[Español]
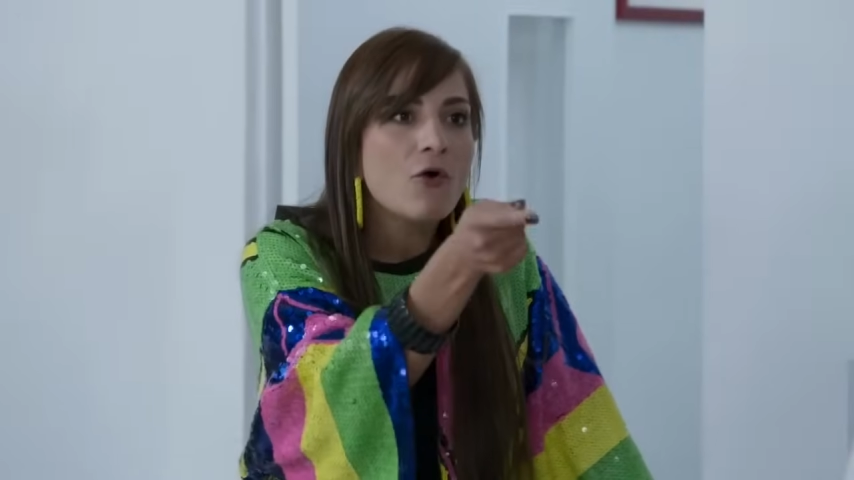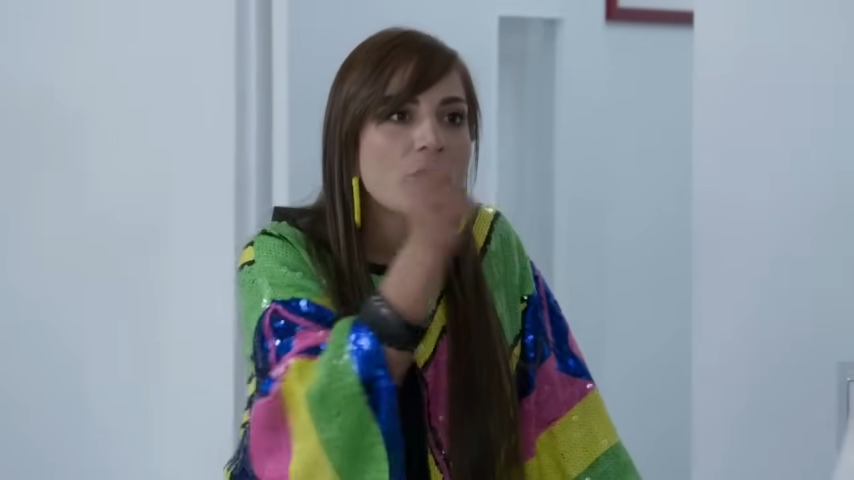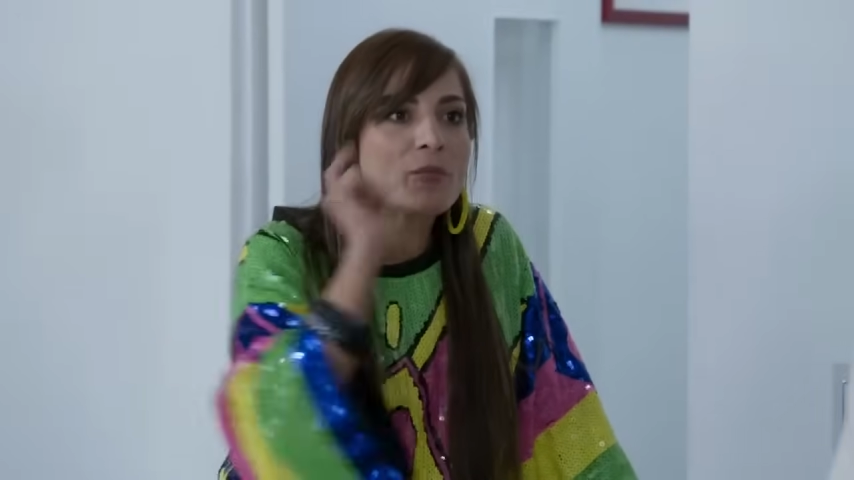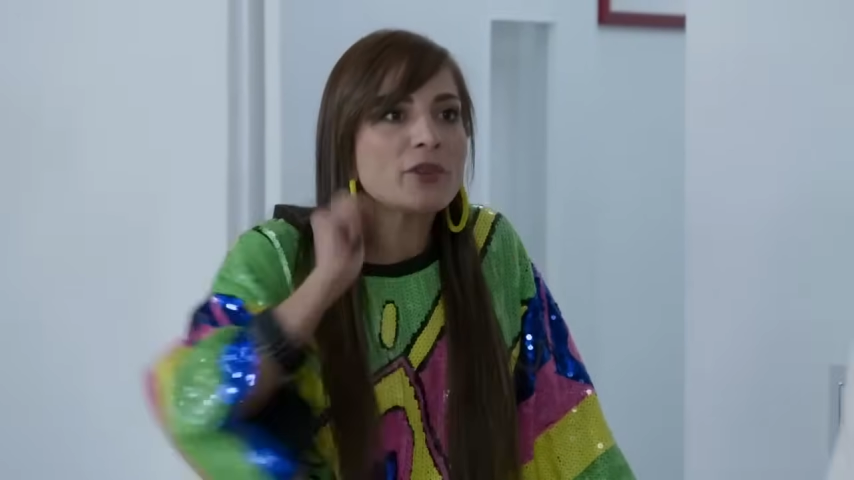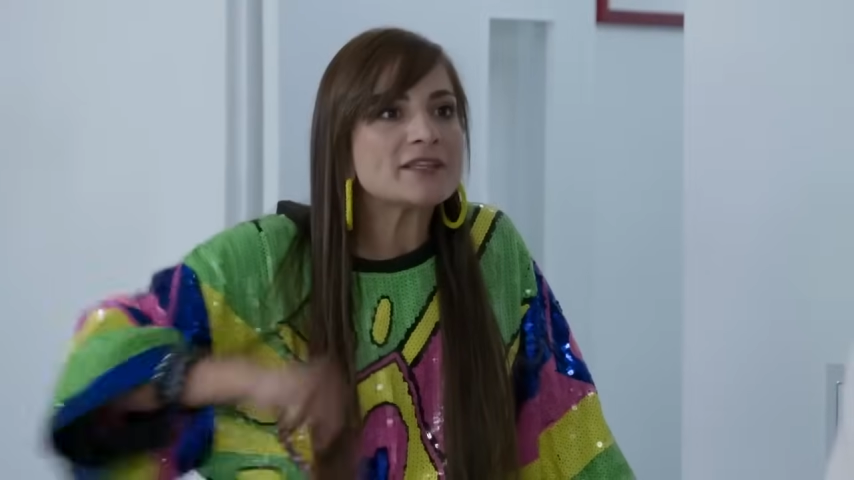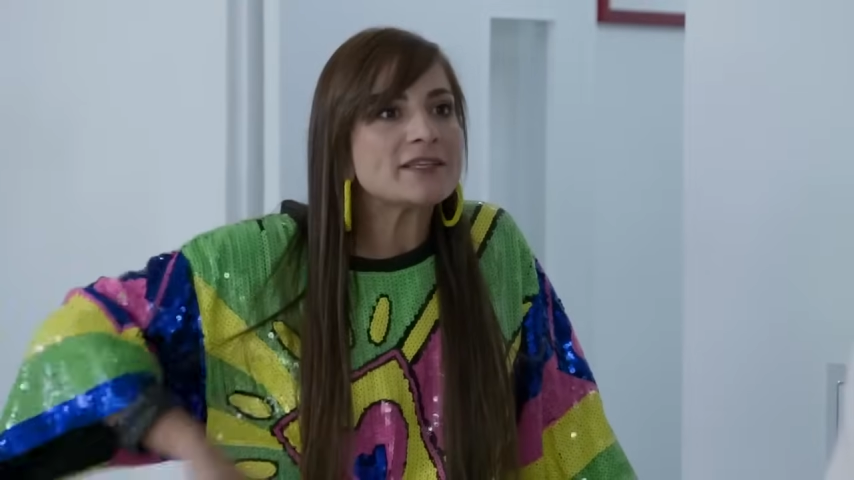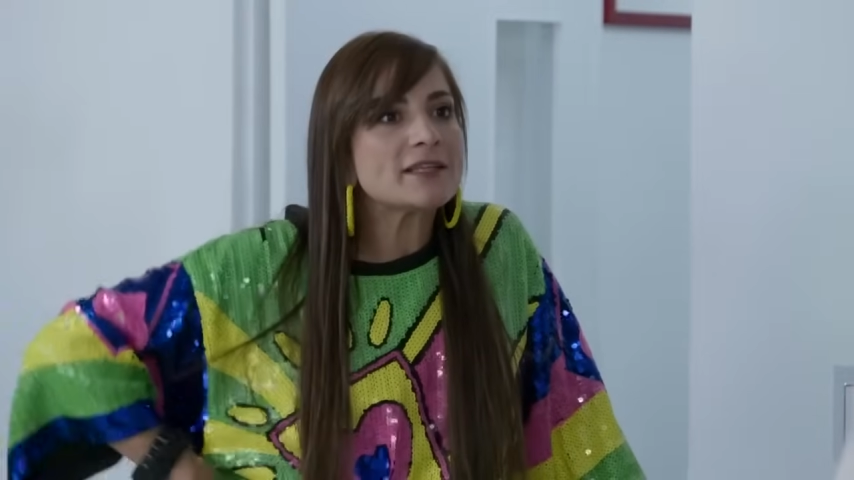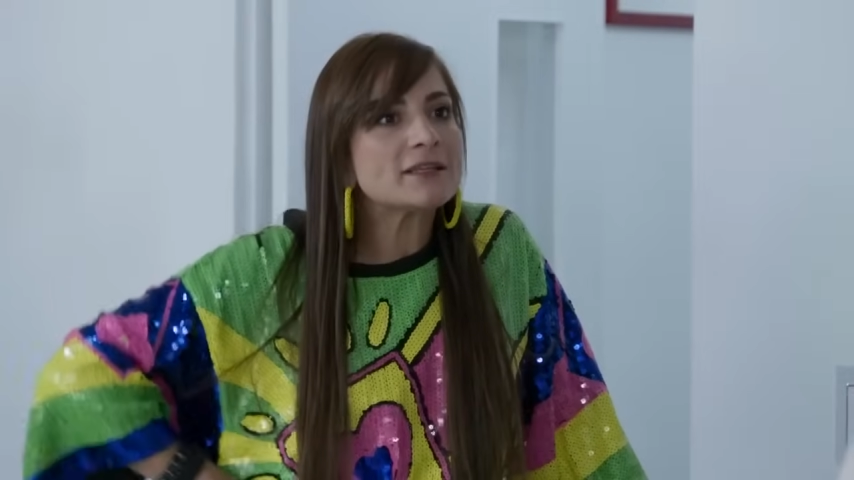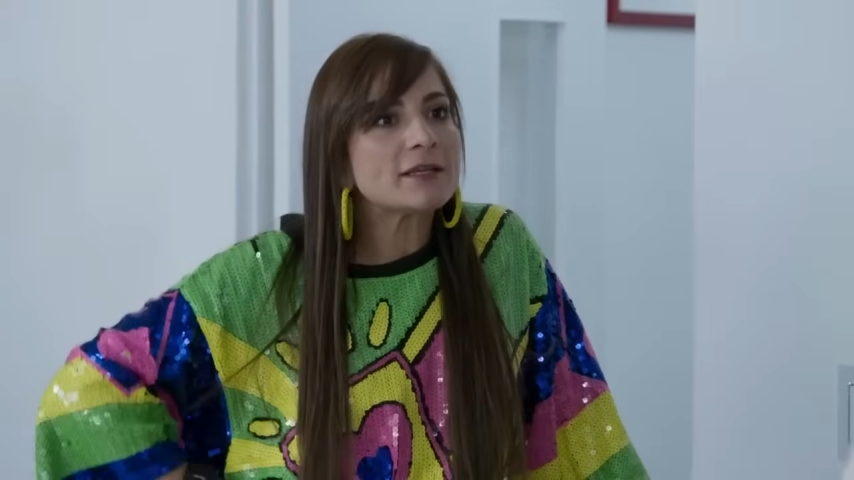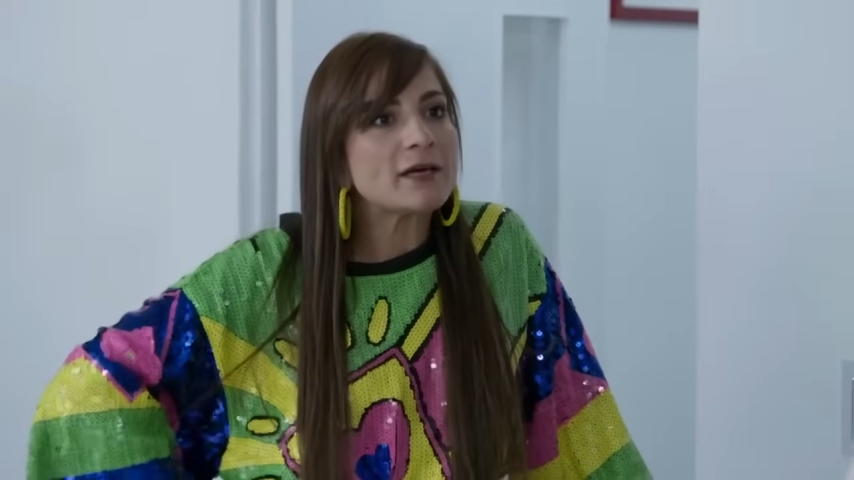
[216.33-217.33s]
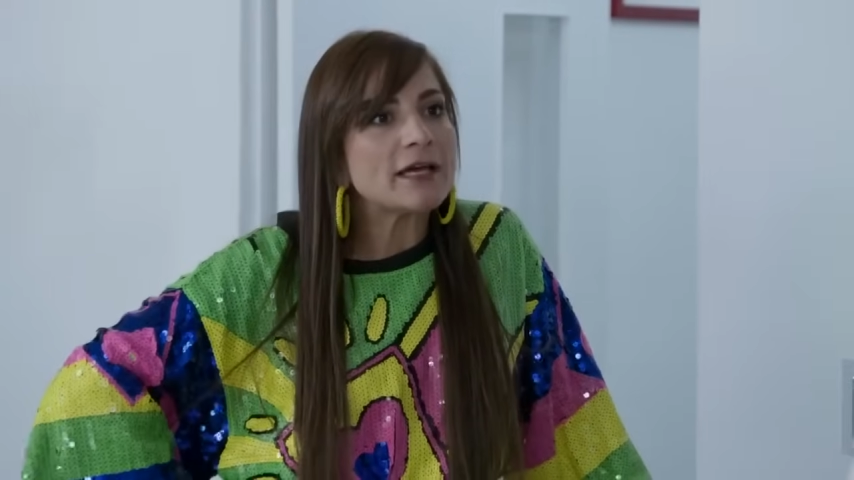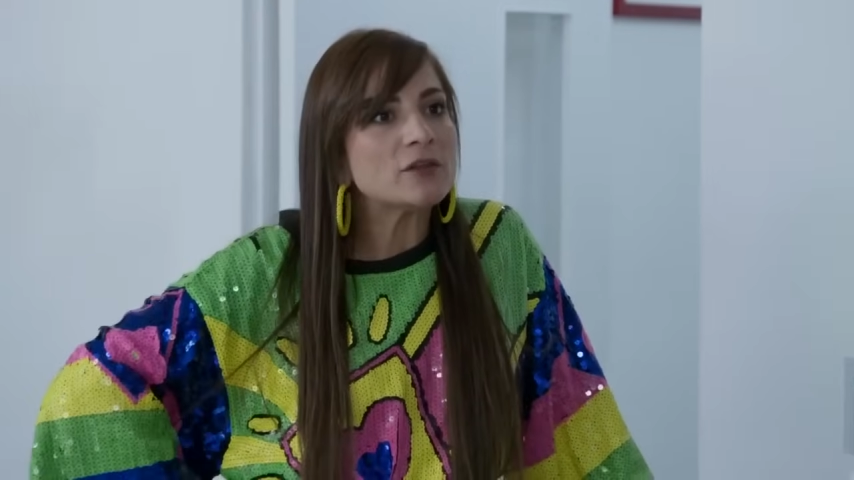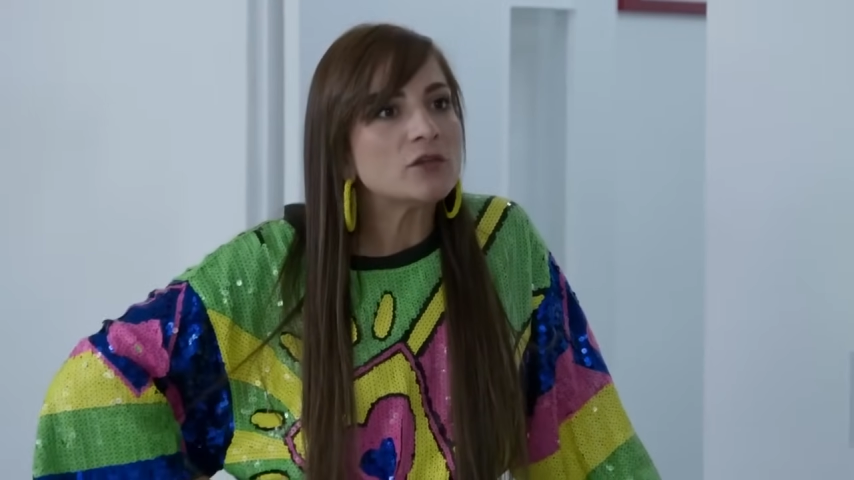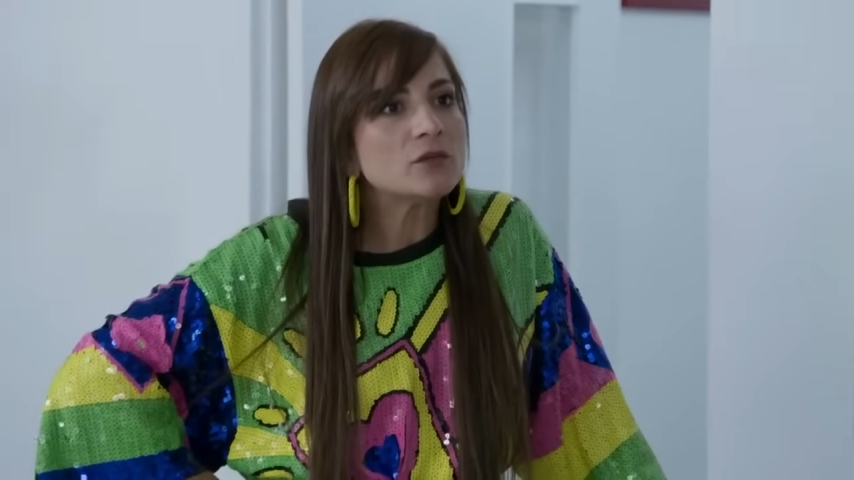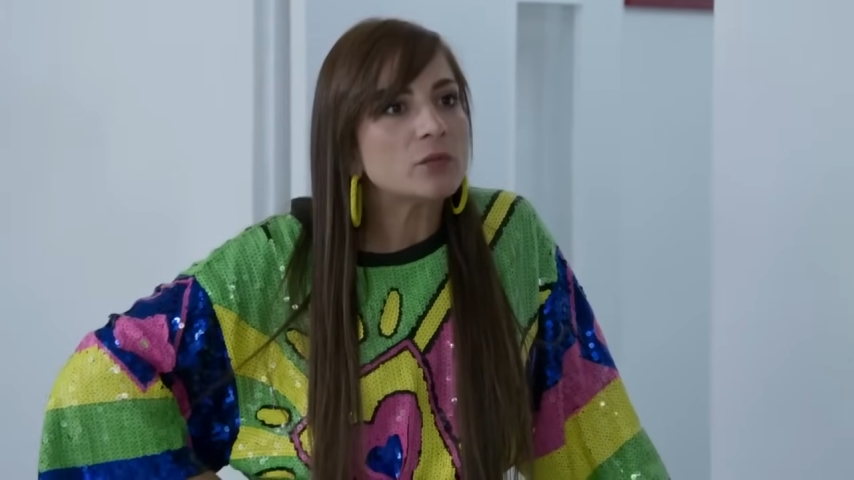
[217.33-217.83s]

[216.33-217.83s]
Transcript: Hoy podrías estar trabajando,